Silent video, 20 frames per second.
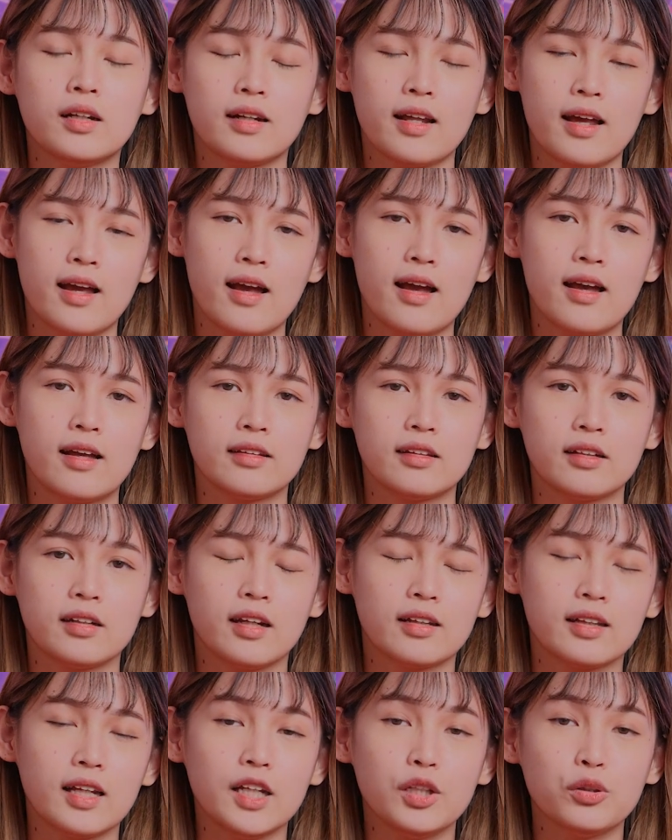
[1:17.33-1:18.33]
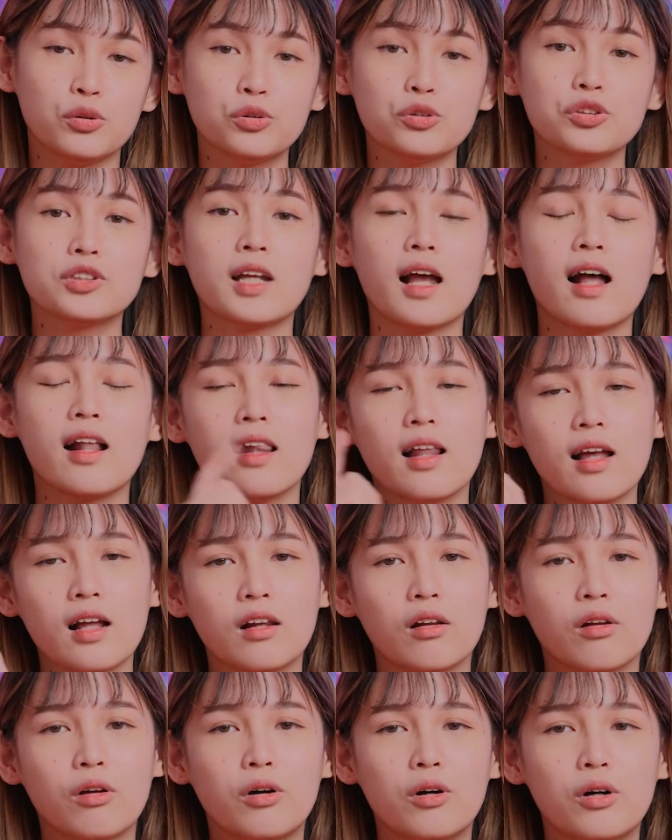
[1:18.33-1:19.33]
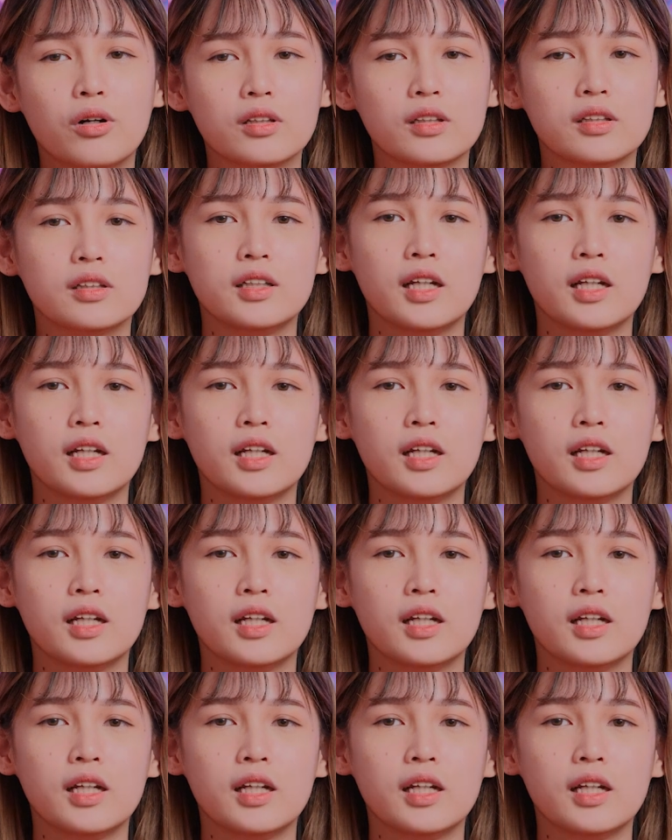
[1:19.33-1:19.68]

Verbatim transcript: Nah, ternyata itu tuh salah loh.